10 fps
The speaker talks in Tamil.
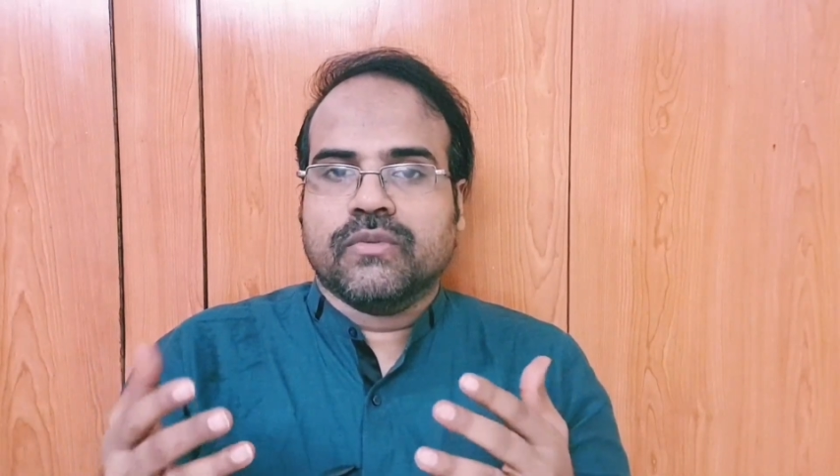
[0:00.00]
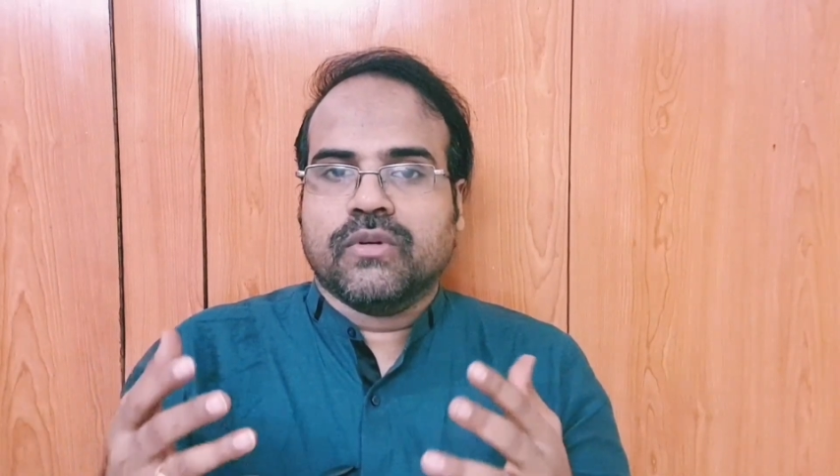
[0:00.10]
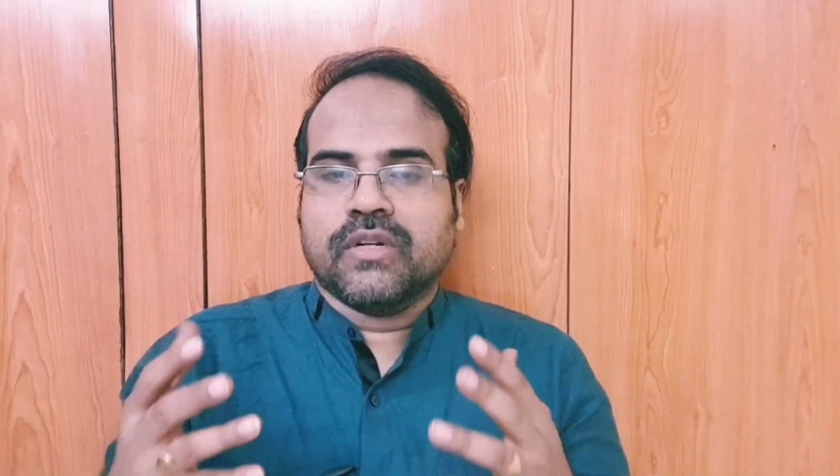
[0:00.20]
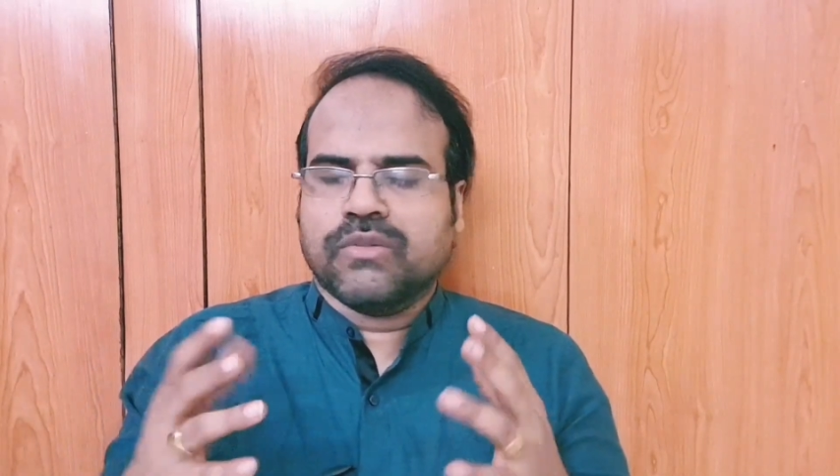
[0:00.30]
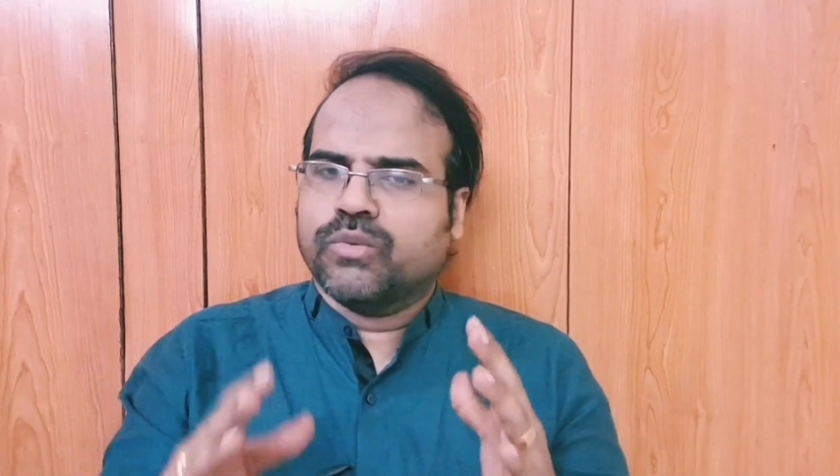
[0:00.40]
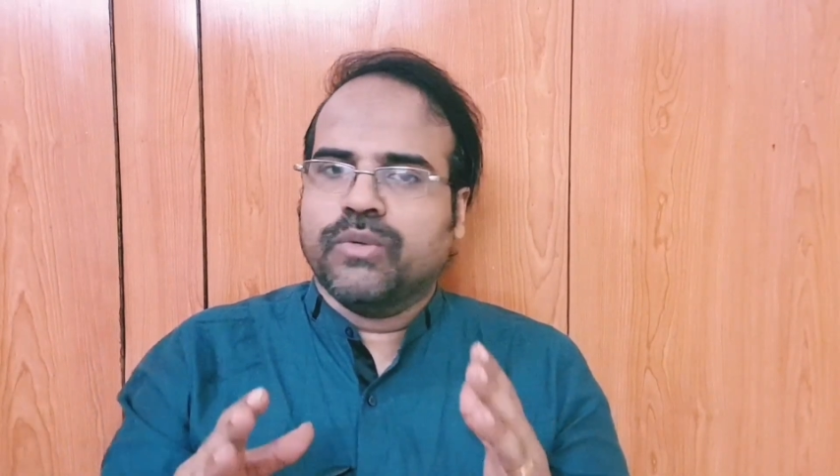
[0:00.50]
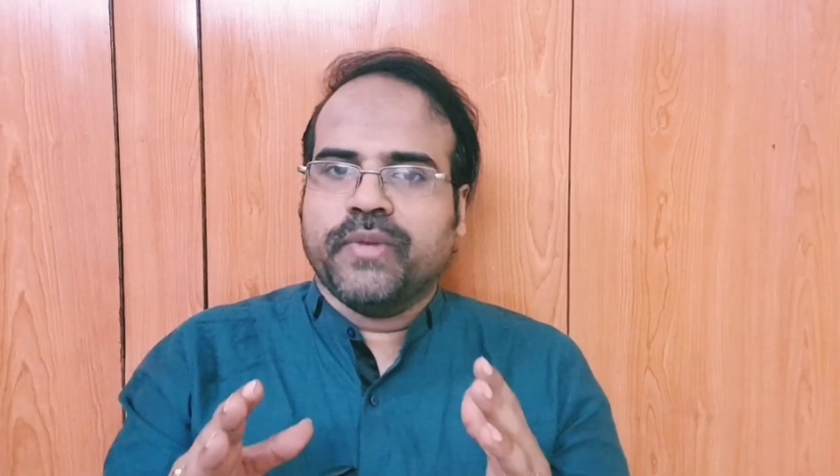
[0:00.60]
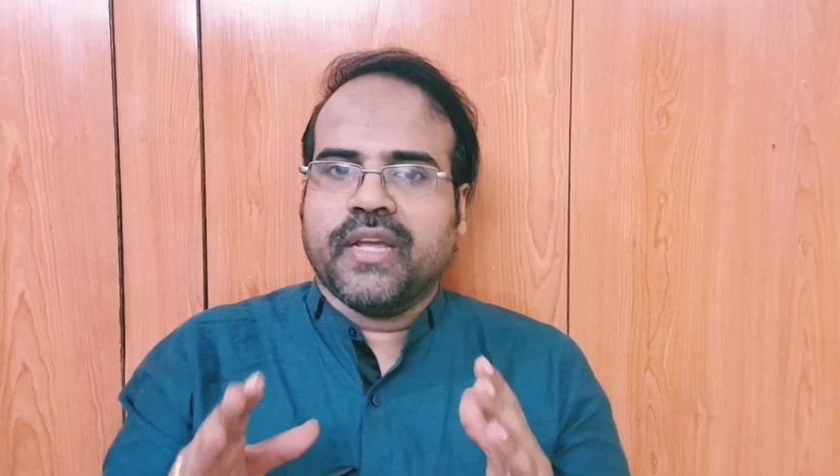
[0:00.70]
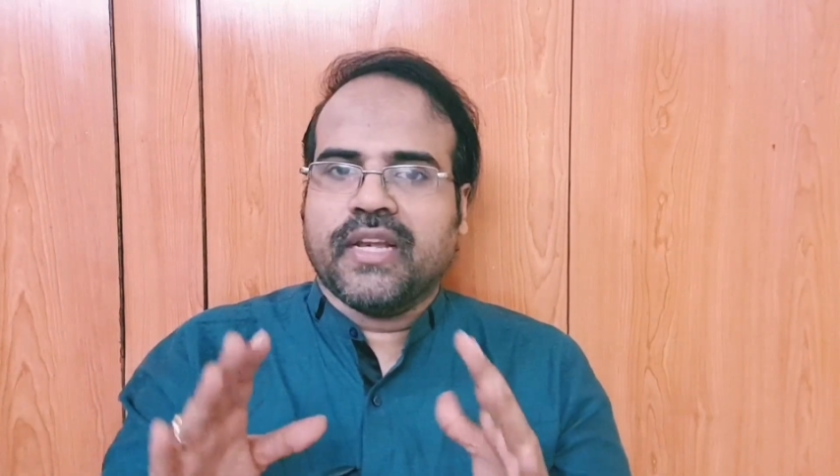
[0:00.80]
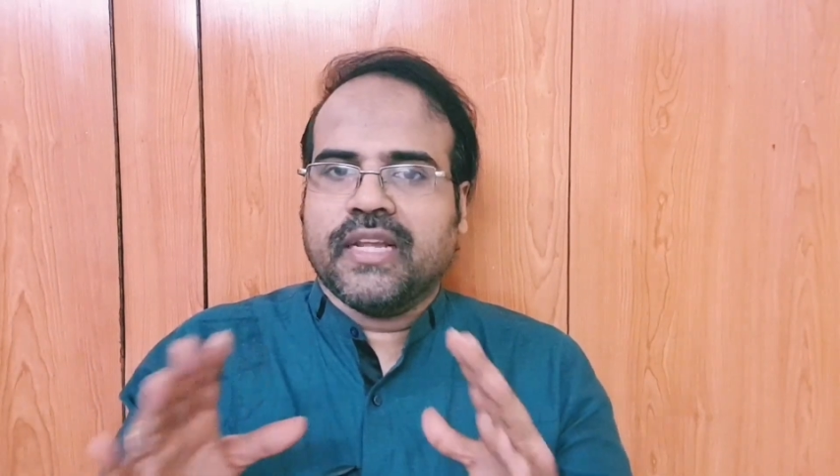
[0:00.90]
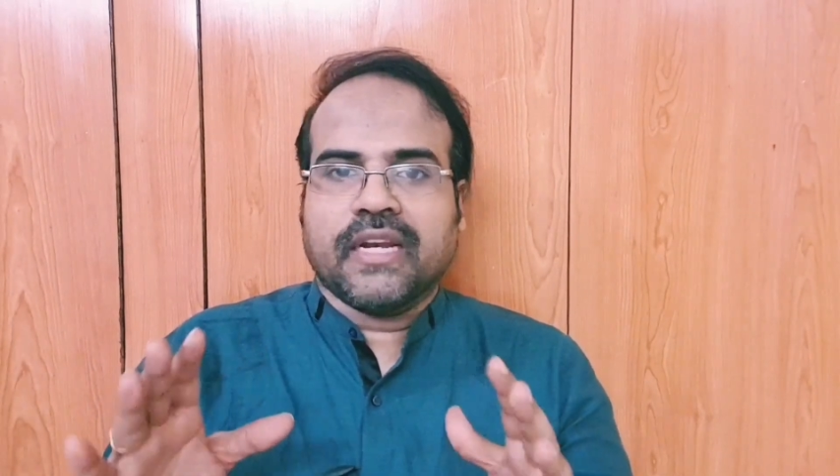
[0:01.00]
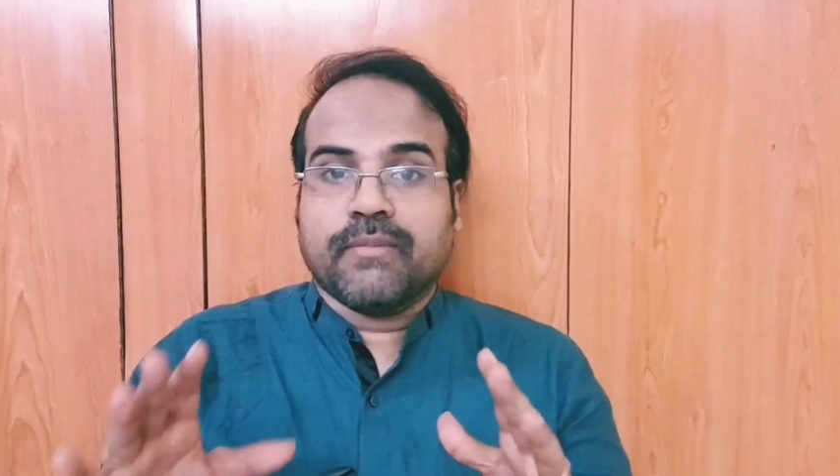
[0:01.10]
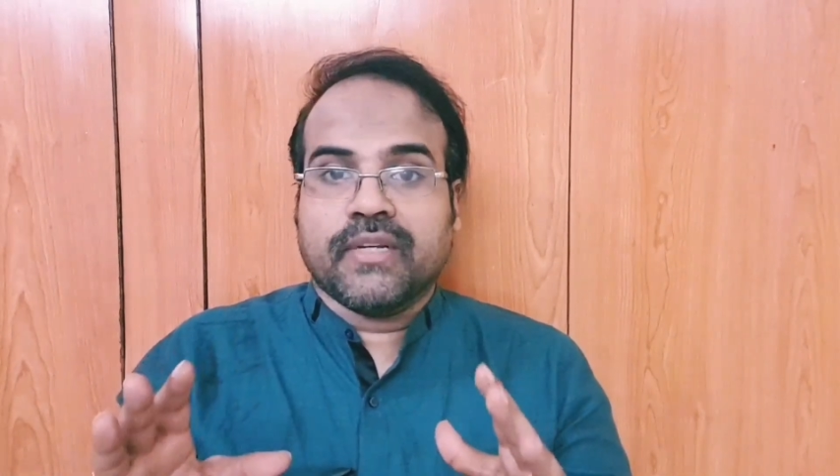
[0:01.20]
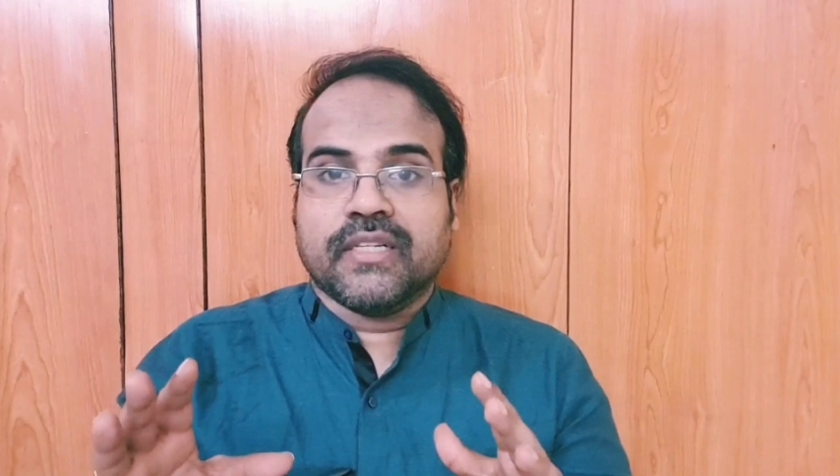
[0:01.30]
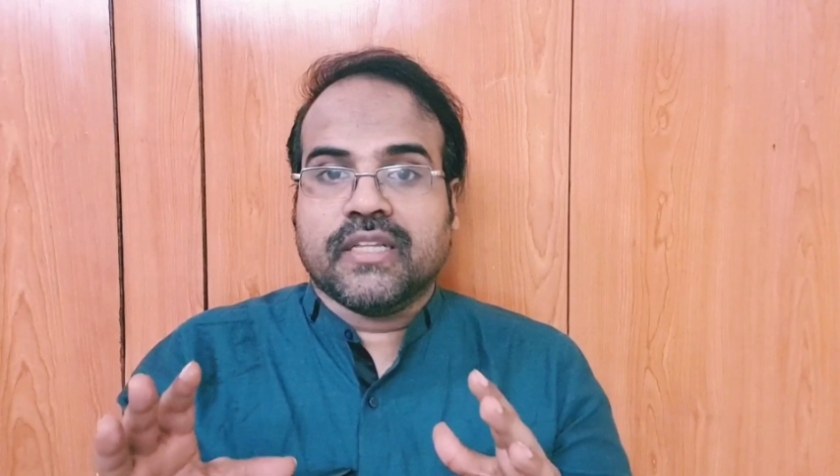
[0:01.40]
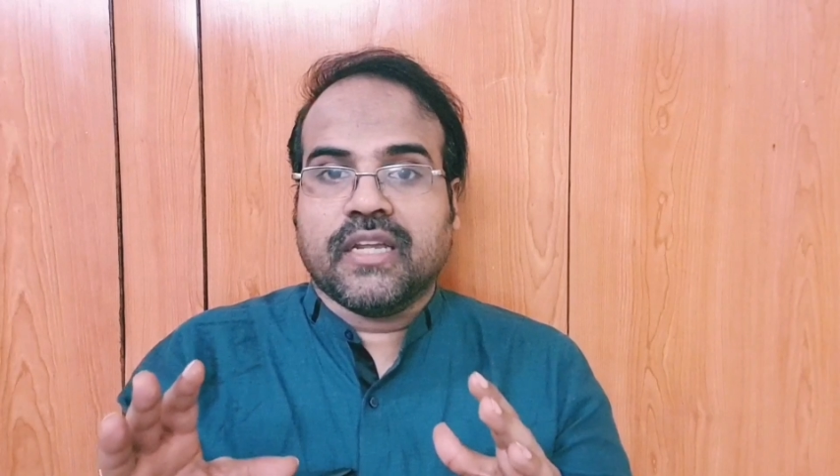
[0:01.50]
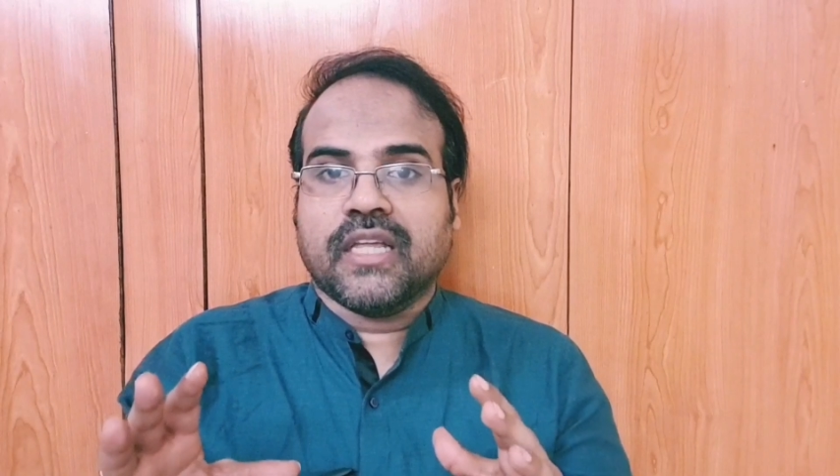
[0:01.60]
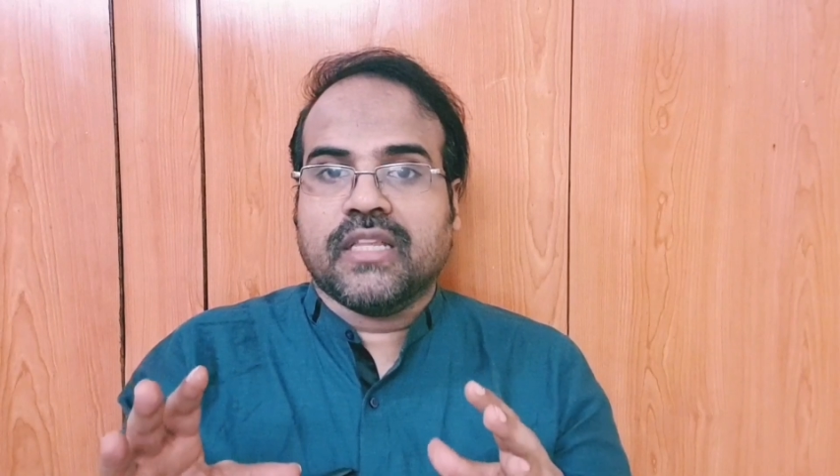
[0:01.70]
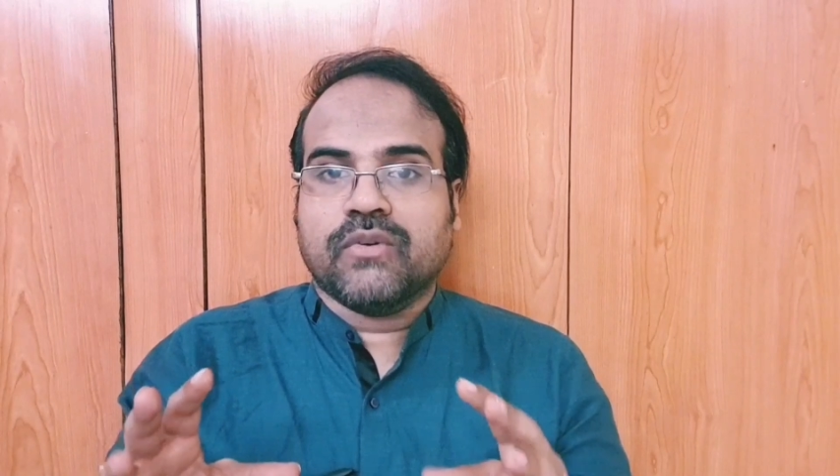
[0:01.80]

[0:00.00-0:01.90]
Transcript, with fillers: ஒரு உண்மையாக இல்லையா நம்மளுக்கு தெரியாது